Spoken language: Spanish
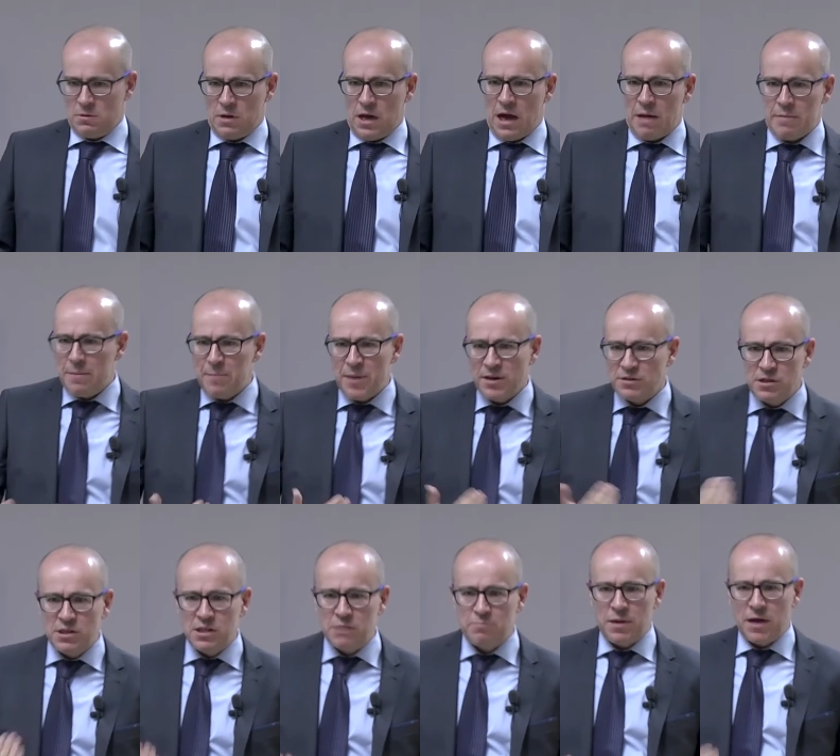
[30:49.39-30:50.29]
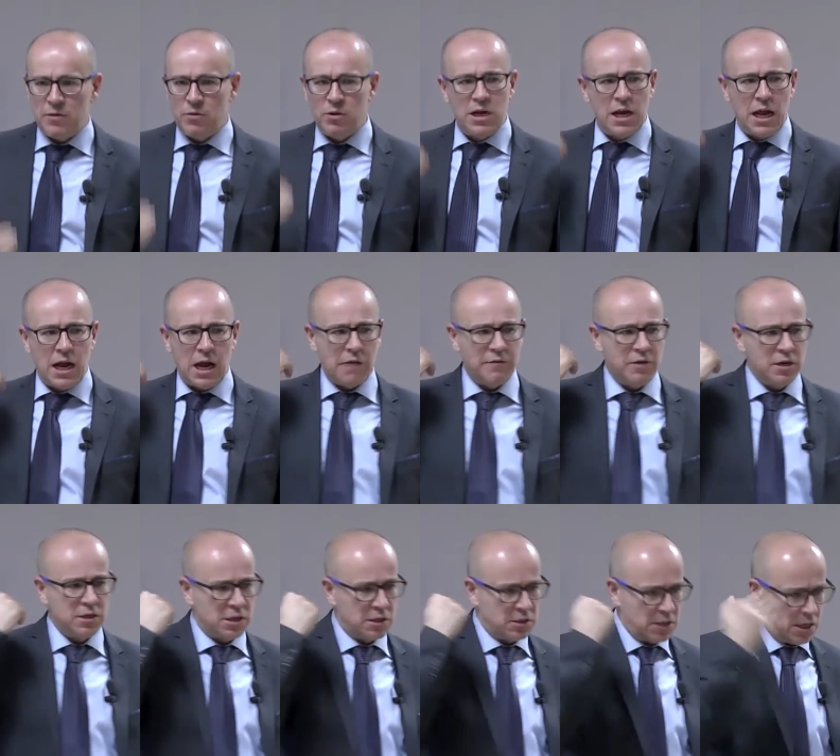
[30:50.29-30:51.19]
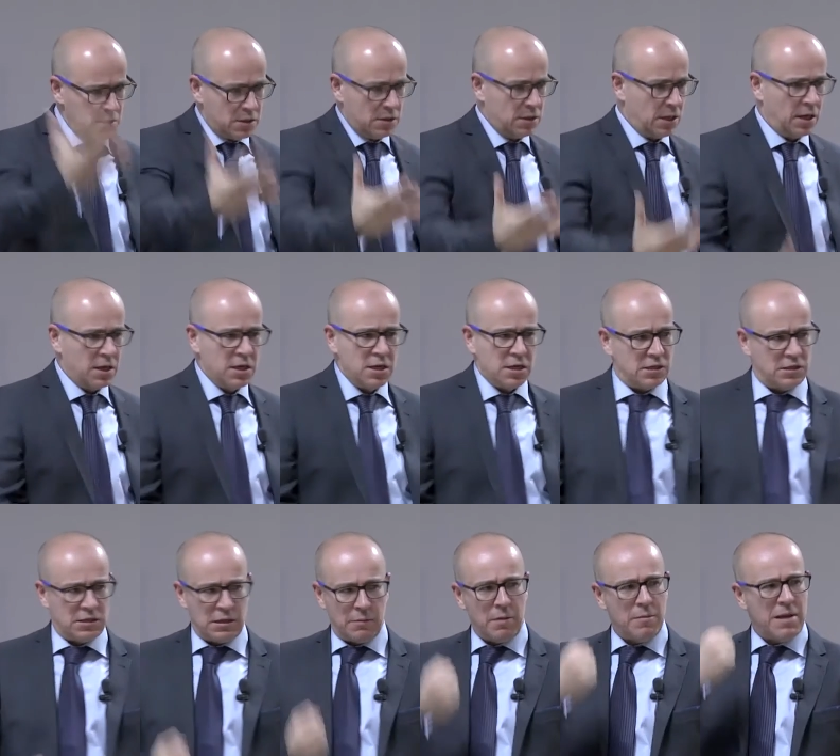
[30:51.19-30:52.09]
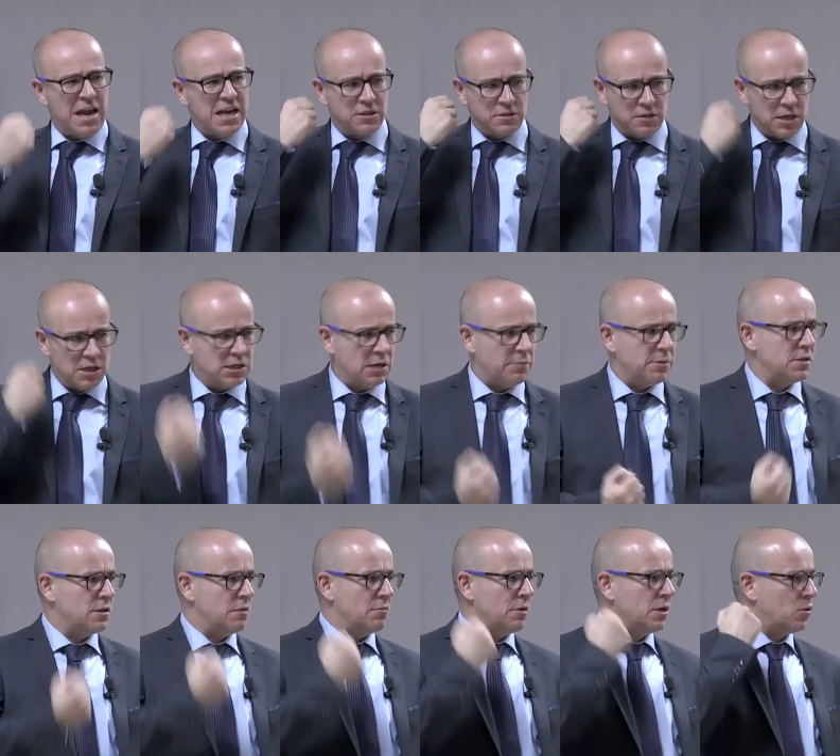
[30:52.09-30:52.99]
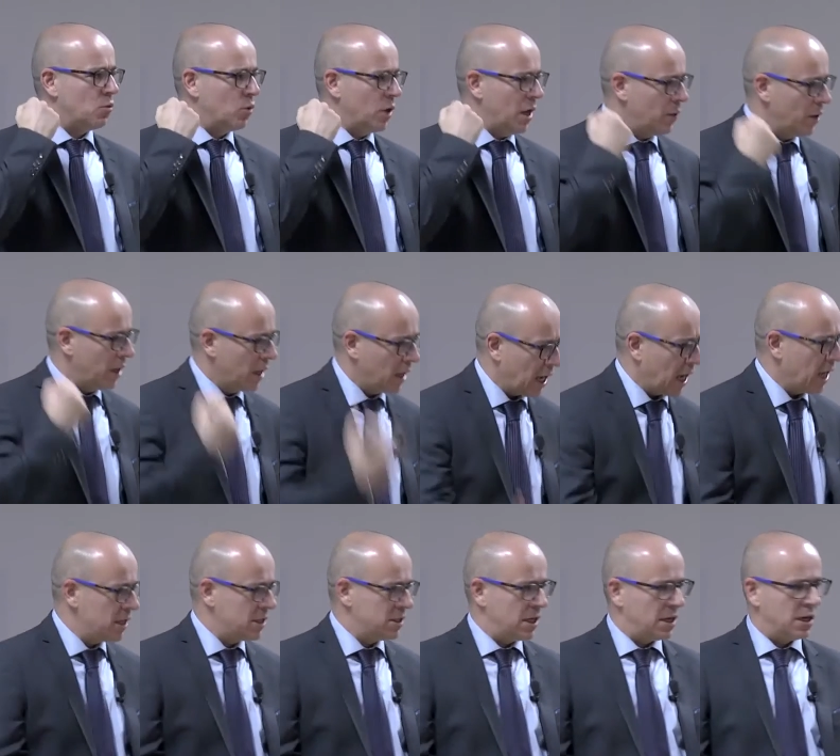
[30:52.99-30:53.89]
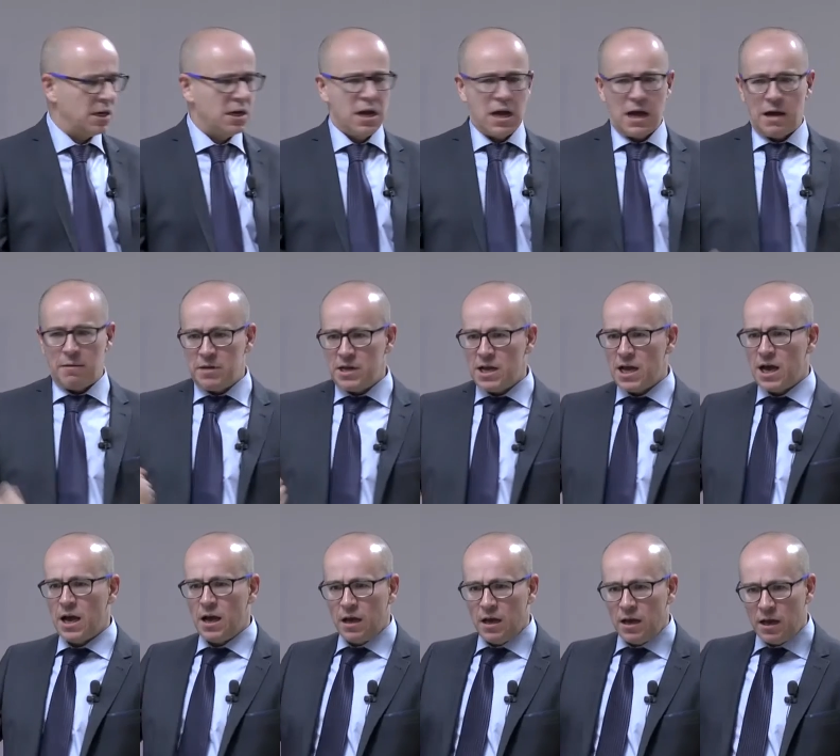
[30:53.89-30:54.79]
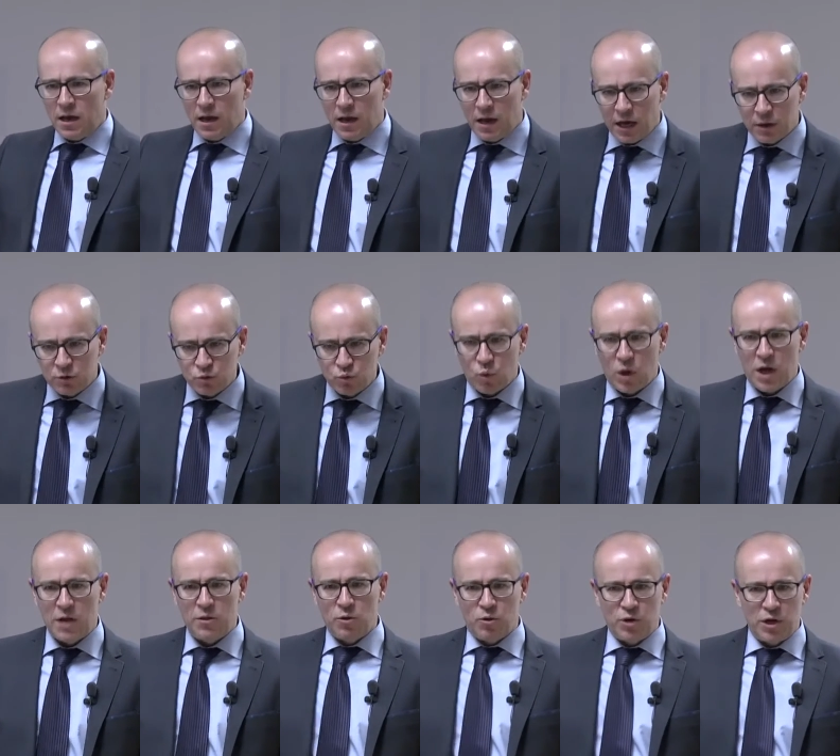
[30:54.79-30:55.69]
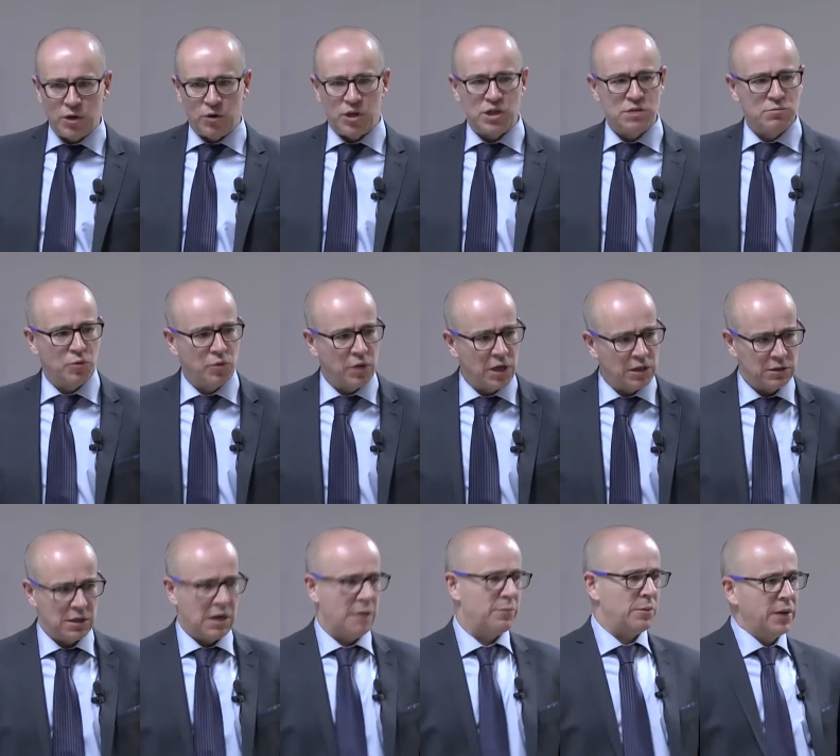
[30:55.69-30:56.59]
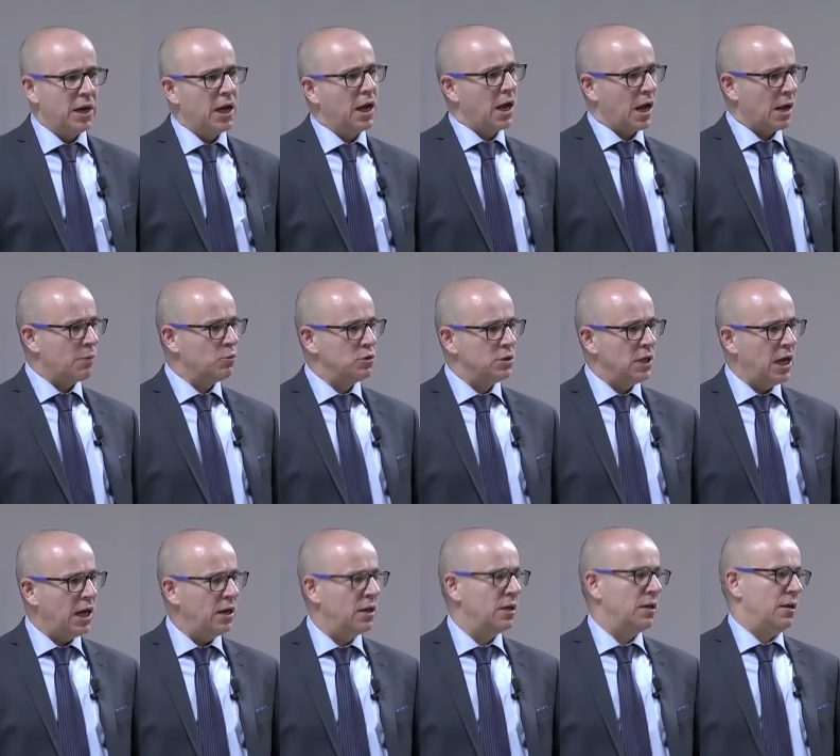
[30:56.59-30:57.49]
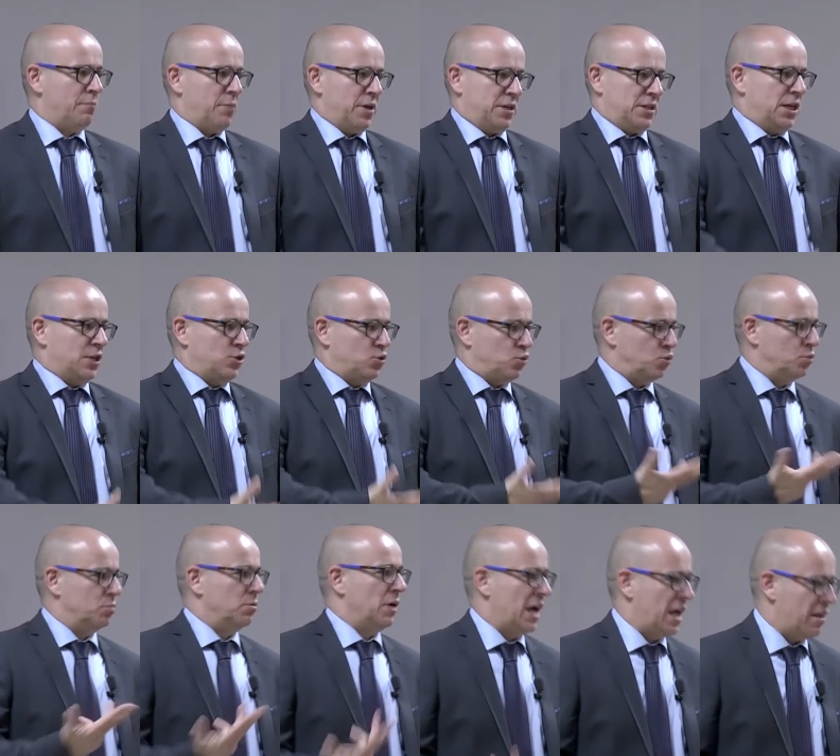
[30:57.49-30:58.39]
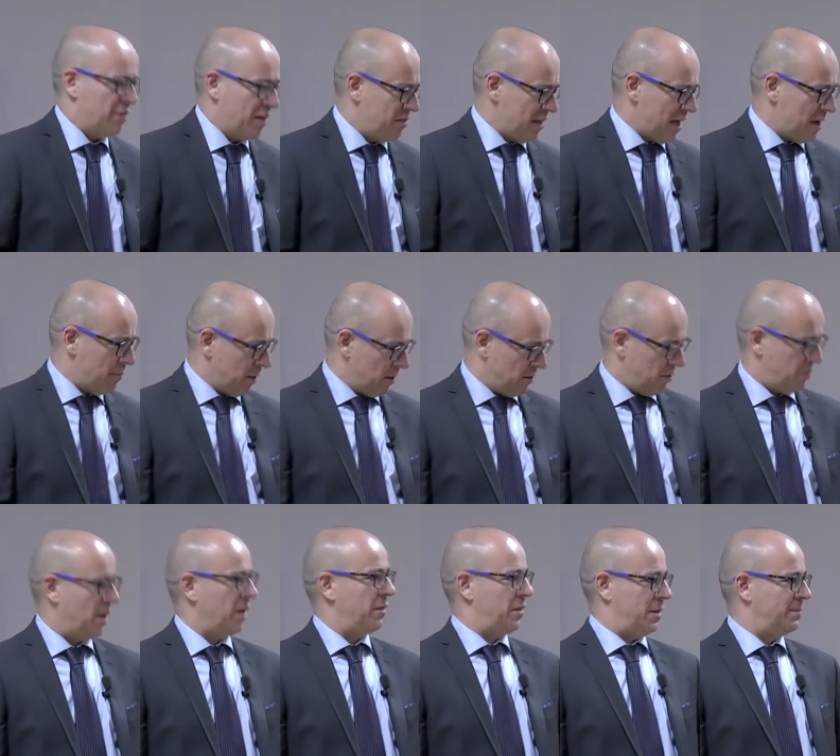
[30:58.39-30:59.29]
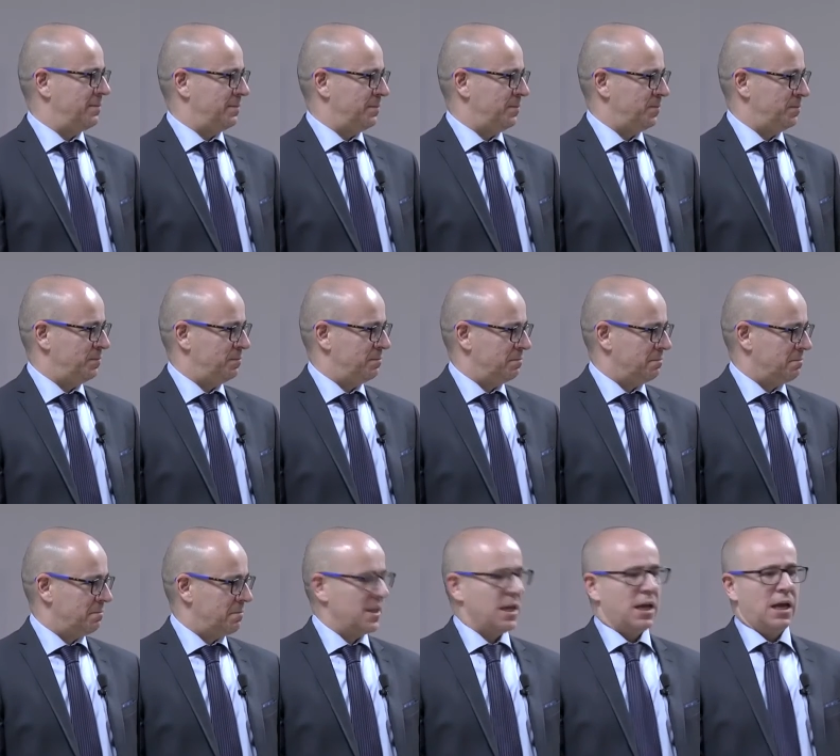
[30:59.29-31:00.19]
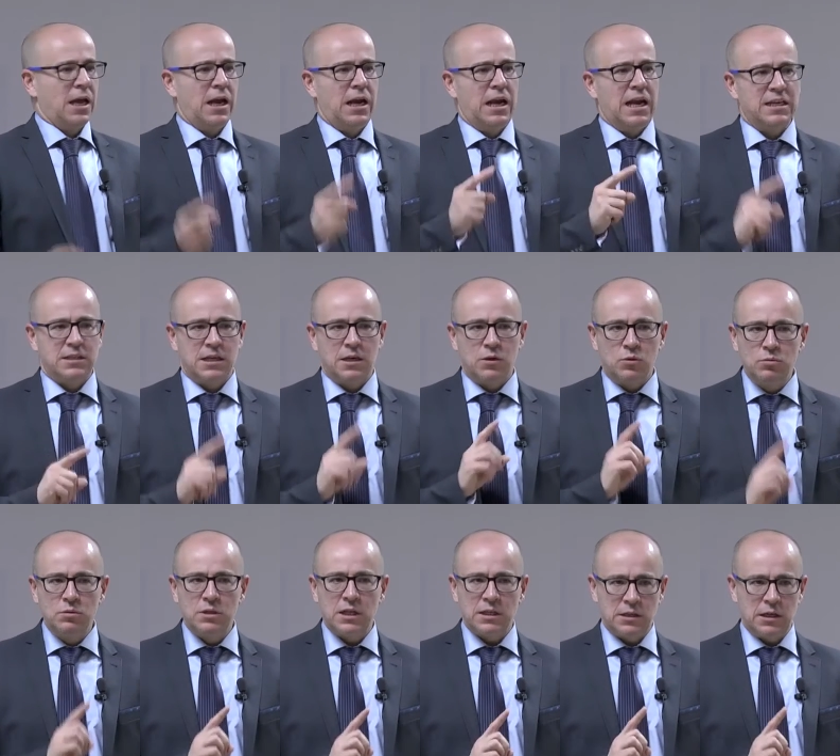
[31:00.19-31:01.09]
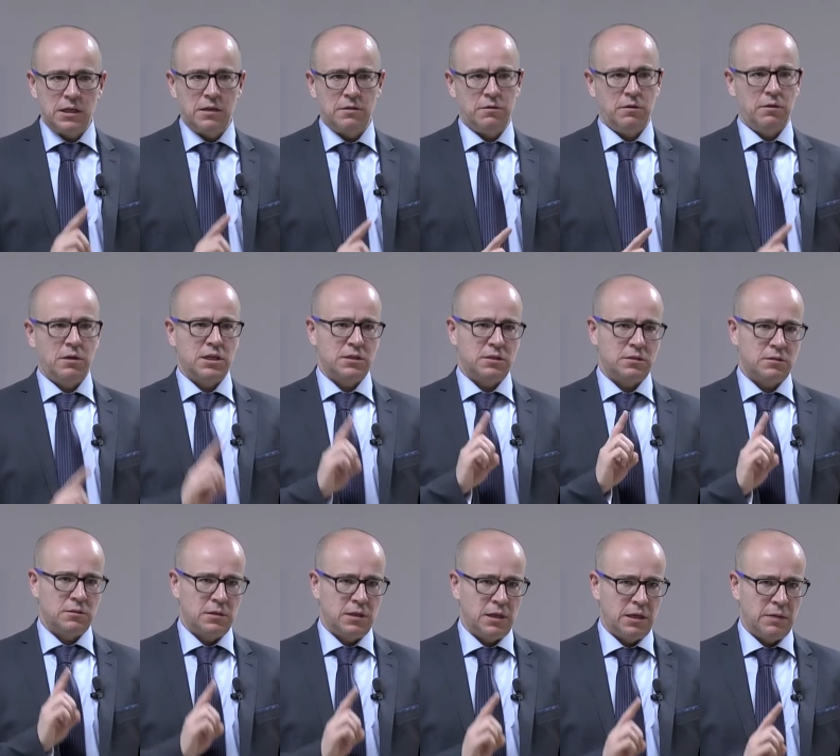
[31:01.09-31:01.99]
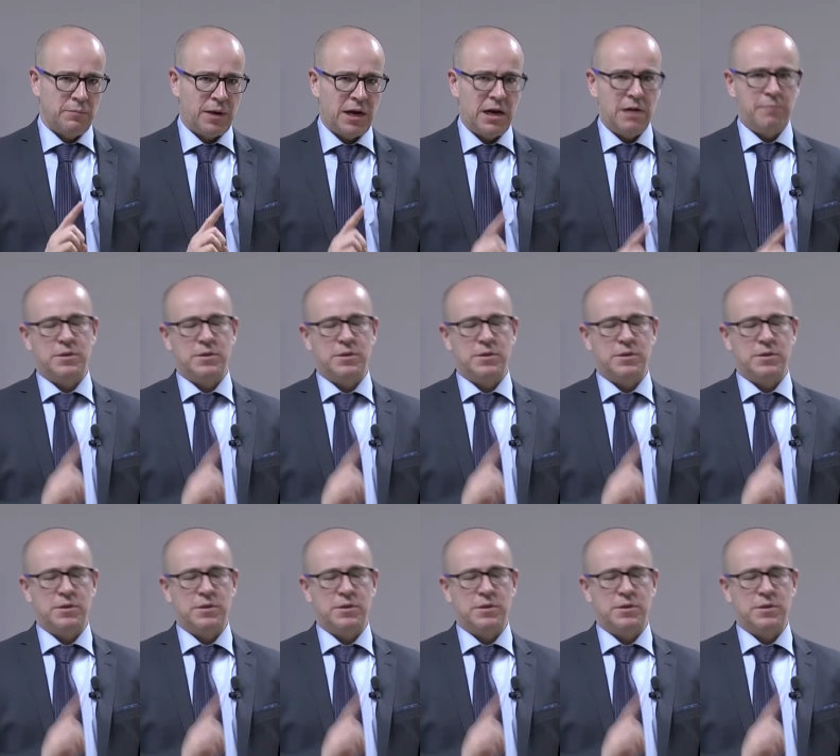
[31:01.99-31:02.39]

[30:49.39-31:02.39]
había participado en la guerra del 70, estaba estrechamente vinculado al Kaiser, había eh, actuado con heroísmo durante la Primera Guerra Mundial, pese a su edad avanzada. En las segundas elecciones para la